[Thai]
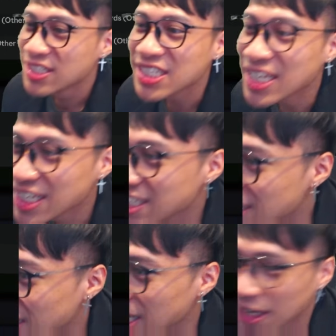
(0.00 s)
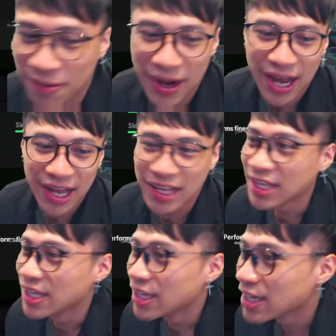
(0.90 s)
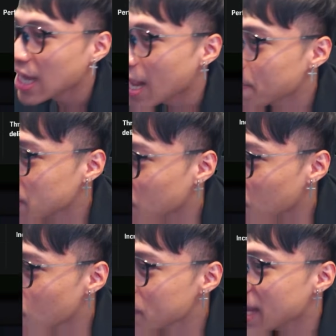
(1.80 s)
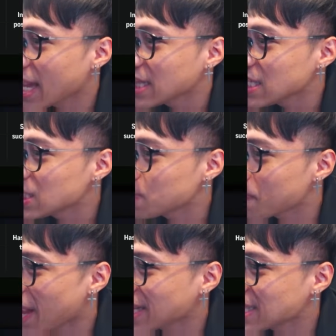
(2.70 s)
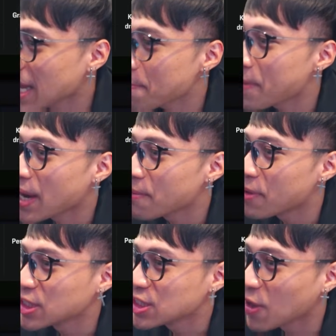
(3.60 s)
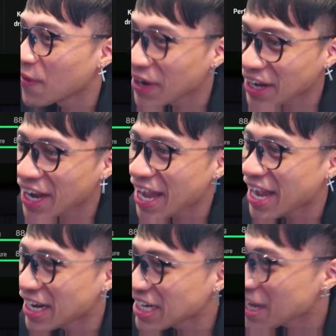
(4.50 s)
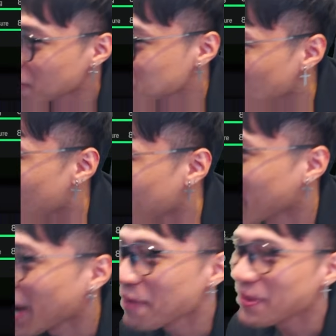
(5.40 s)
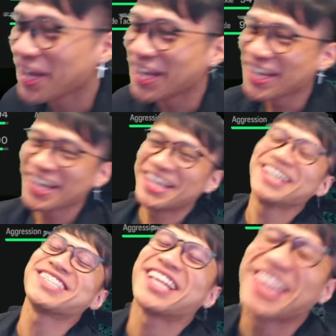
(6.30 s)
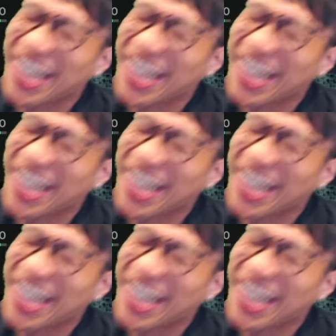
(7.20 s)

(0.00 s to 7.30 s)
สี่สี่ว่ะ ลาบิโอมีแอนติสปาเต้บังบอลชองแล้วก็เอเรียลชองครับสแต